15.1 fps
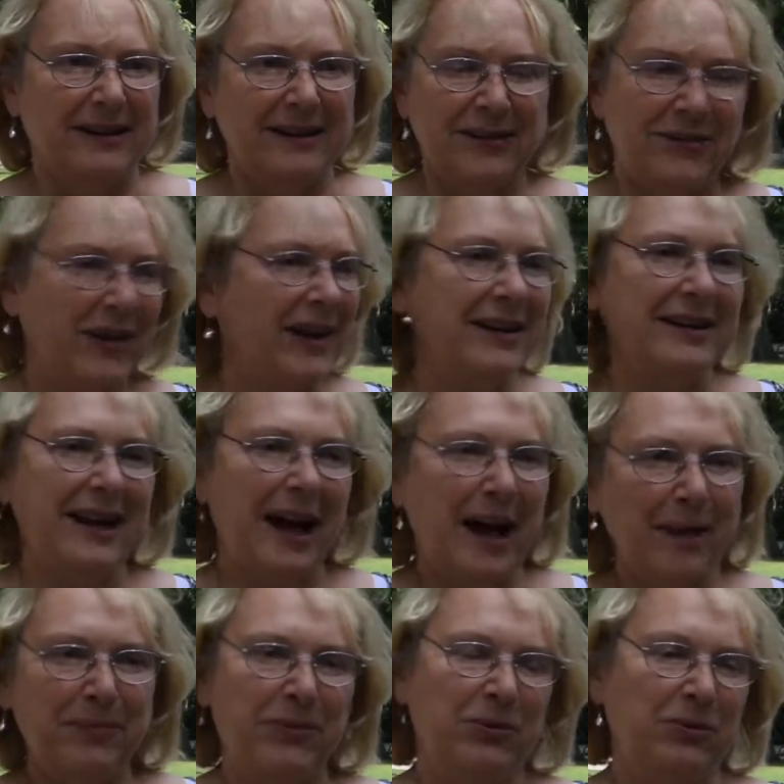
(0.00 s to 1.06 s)
Das wäre die
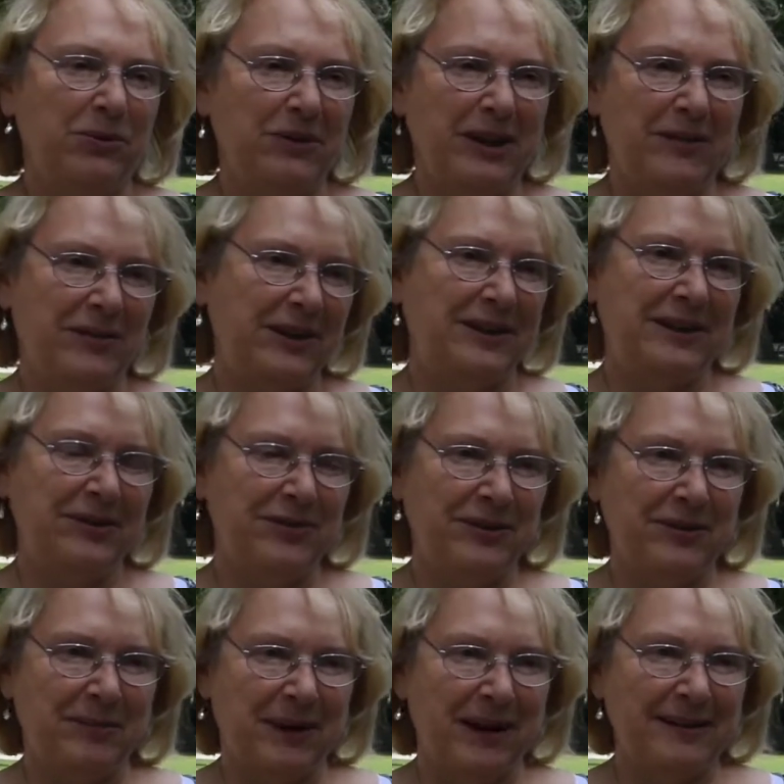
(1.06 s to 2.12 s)
absolut
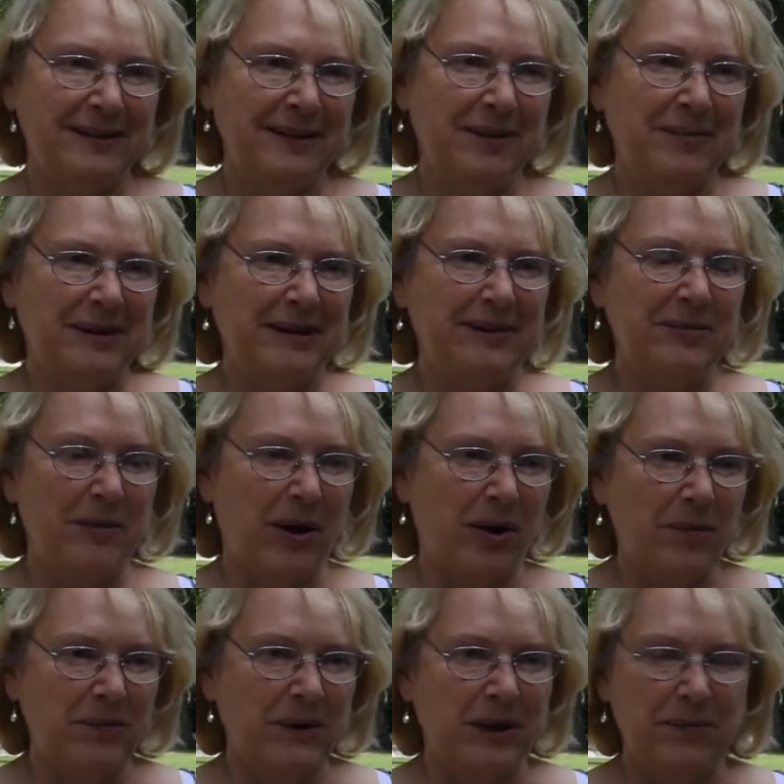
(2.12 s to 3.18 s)
effektivste Maßnahme, die es
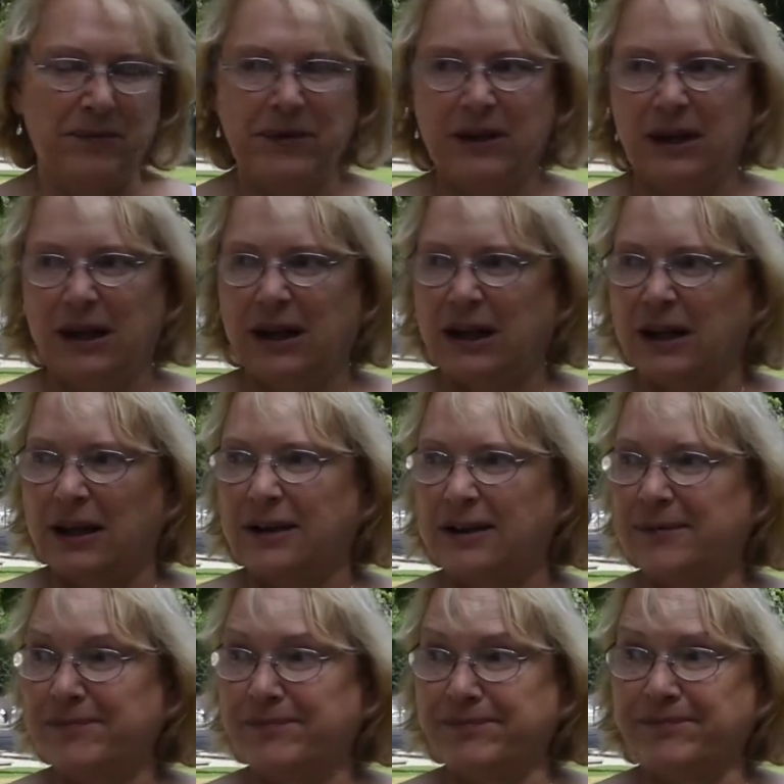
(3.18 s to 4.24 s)
überhaupt gibt
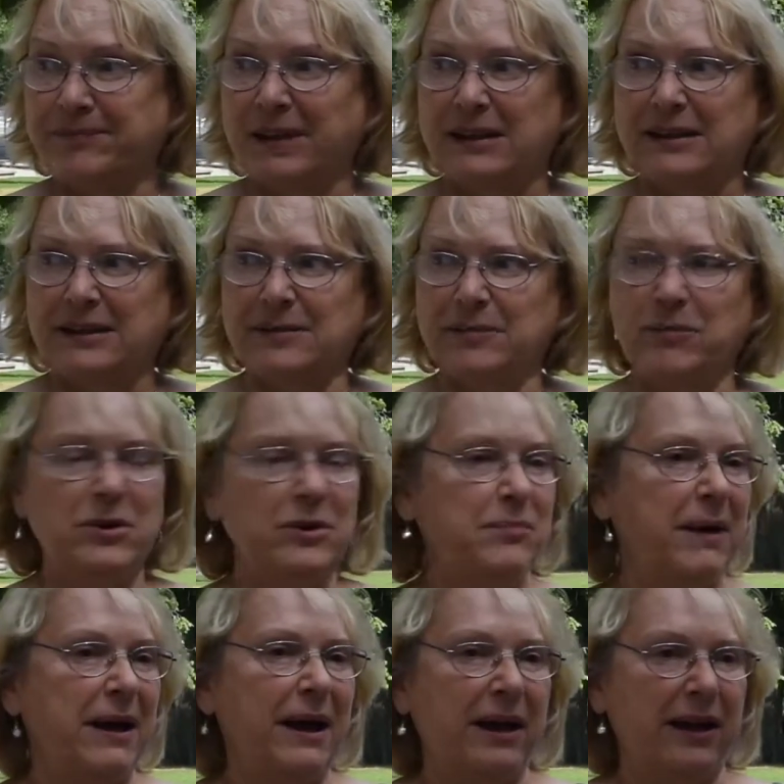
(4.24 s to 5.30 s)
ähm, diese
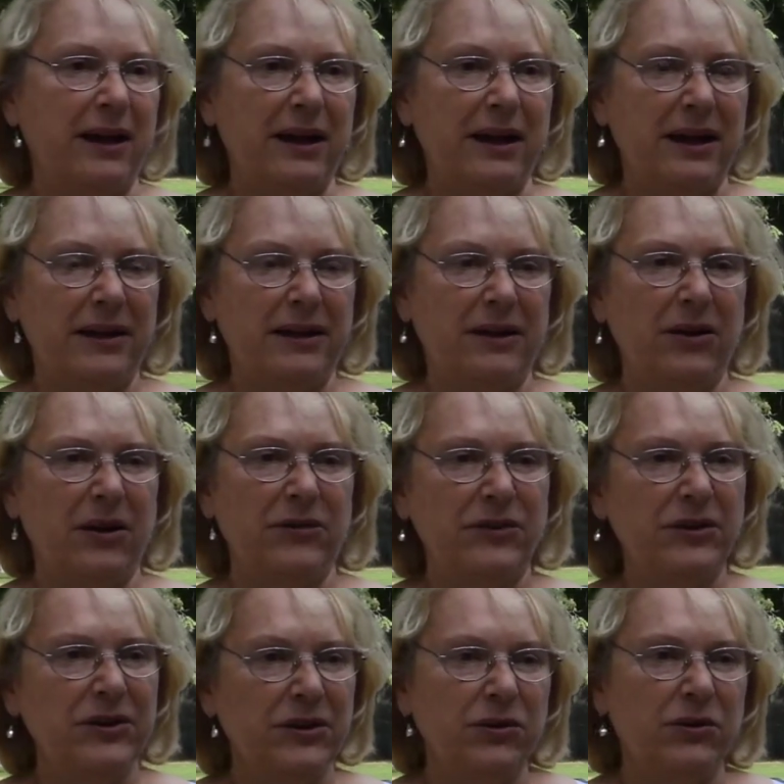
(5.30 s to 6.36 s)
Müllberge in
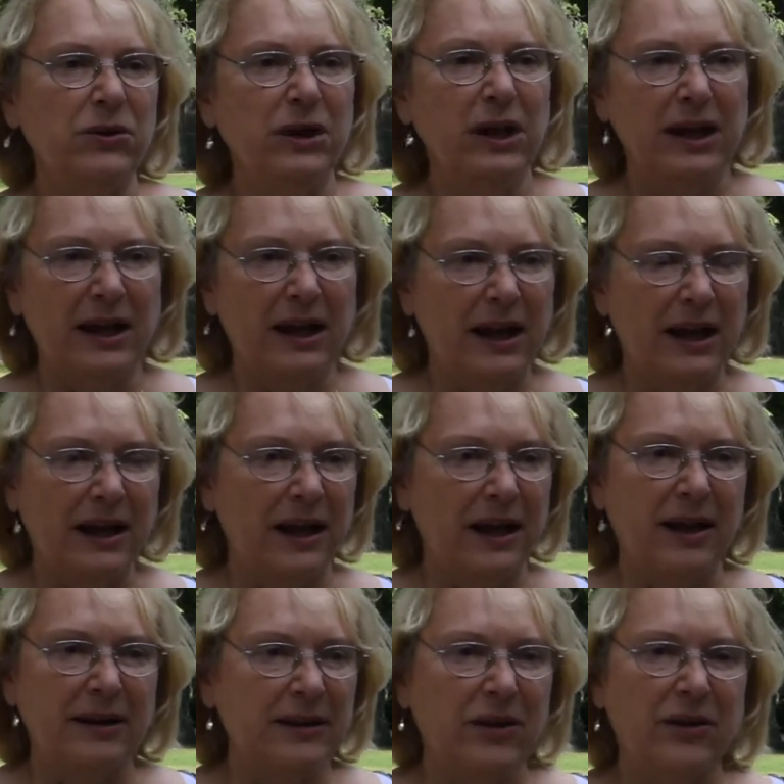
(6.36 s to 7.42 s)
öffentlichen Grünanlagen
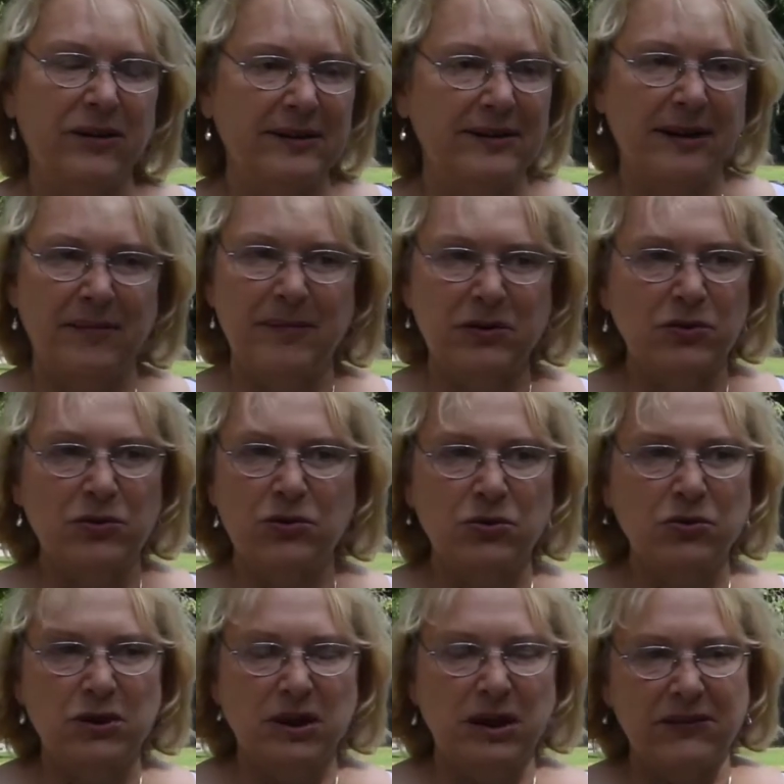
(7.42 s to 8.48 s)
hat auch was damit zu
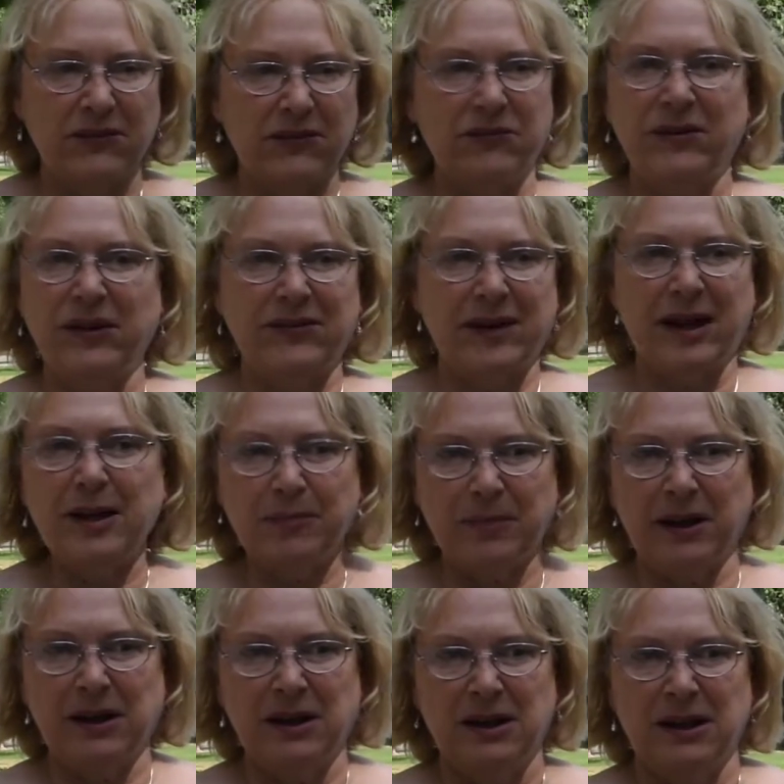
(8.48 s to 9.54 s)
tun, dass wir
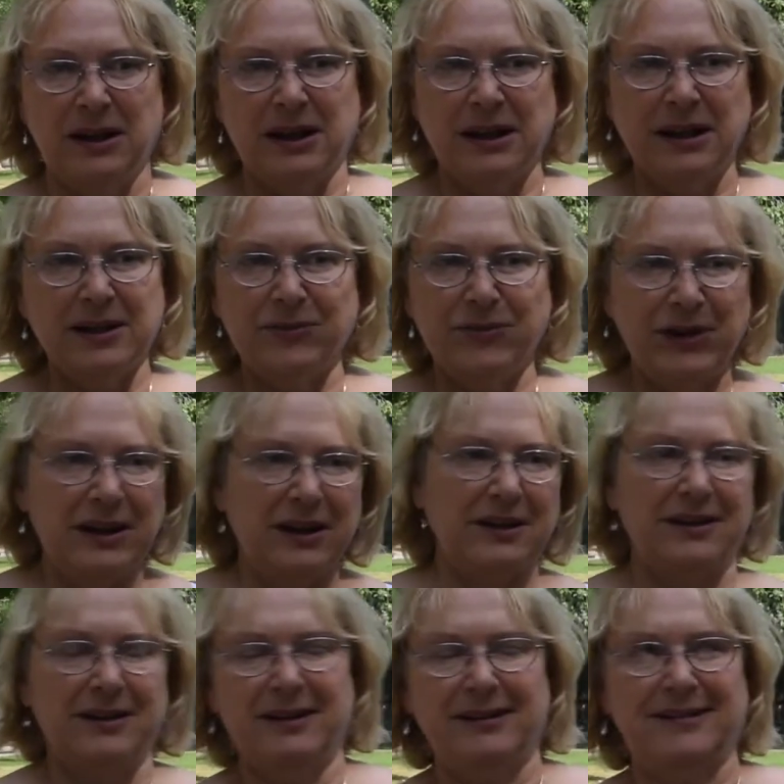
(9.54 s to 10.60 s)
selber irgendwie,
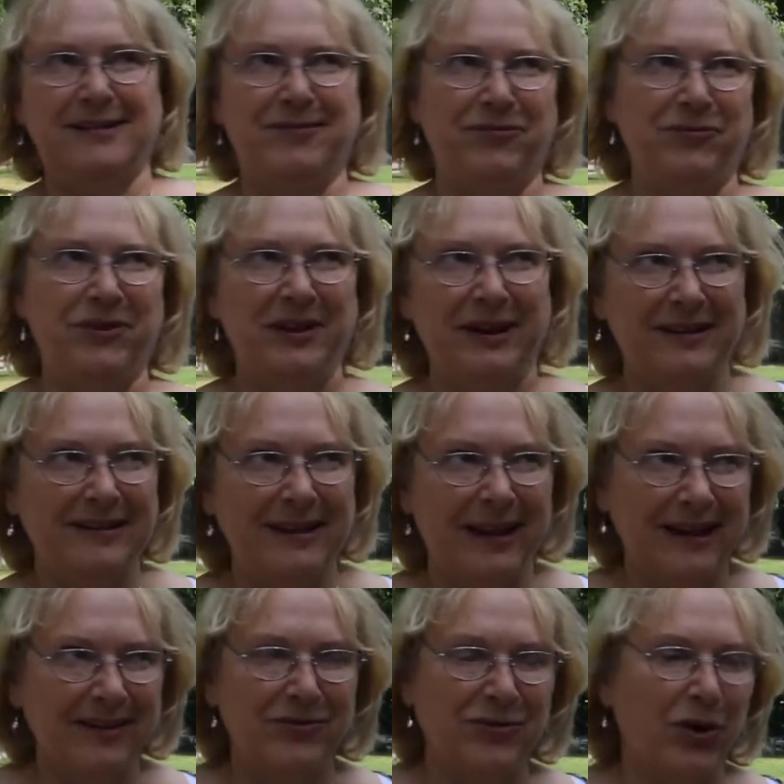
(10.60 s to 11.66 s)
ich will jetzt
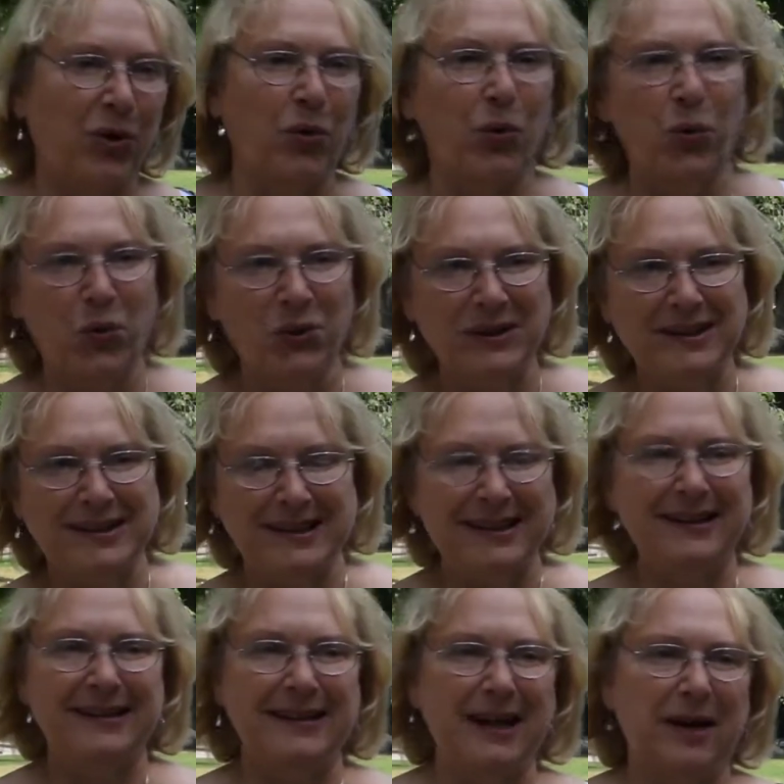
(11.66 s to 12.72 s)
sagen, verroht
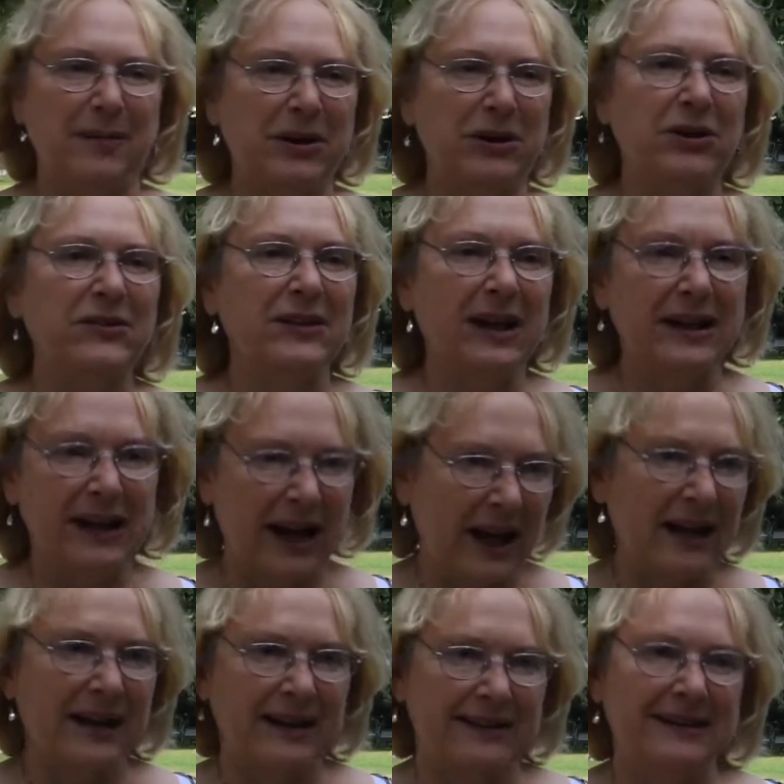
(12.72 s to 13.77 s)
sind, aber doch sehr
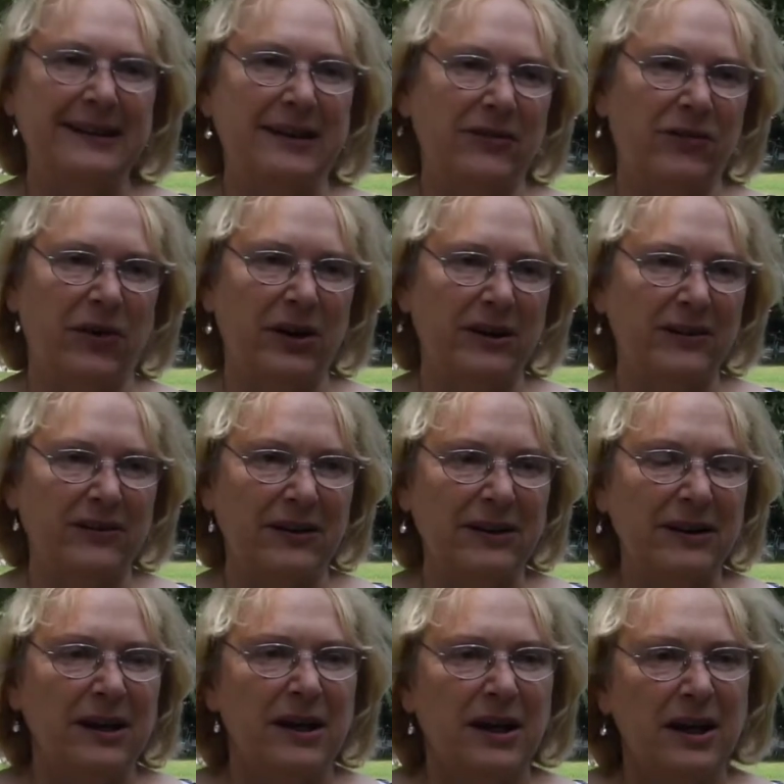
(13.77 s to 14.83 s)
nachlässig geworden
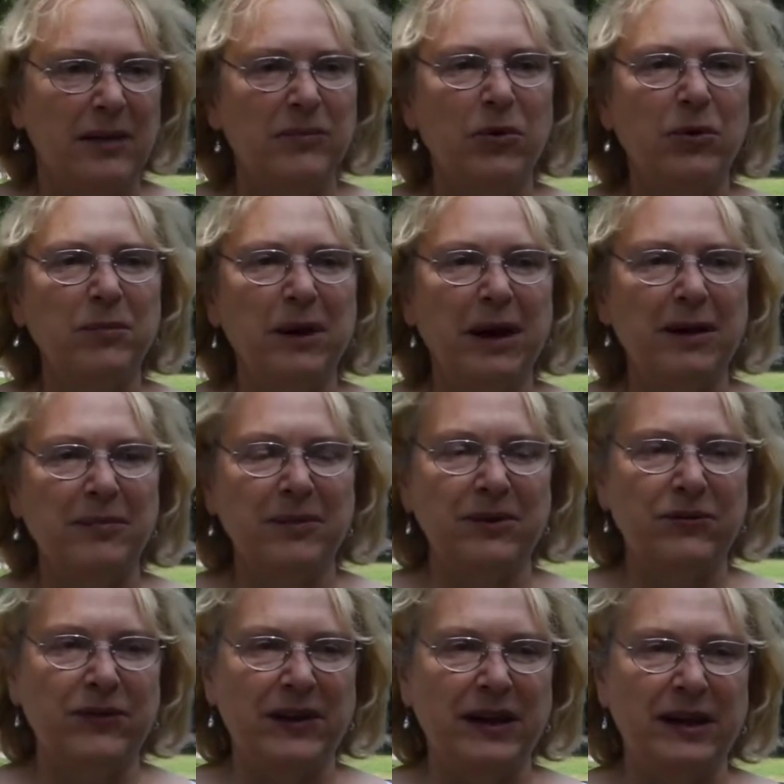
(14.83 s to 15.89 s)
sind im Umgang
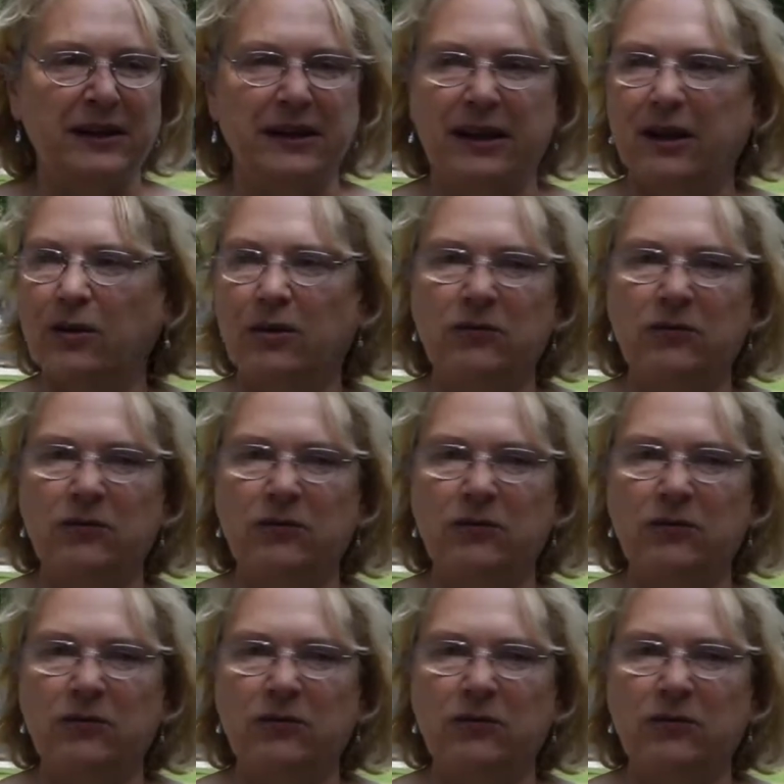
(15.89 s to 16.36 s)
mit vielen Dingen.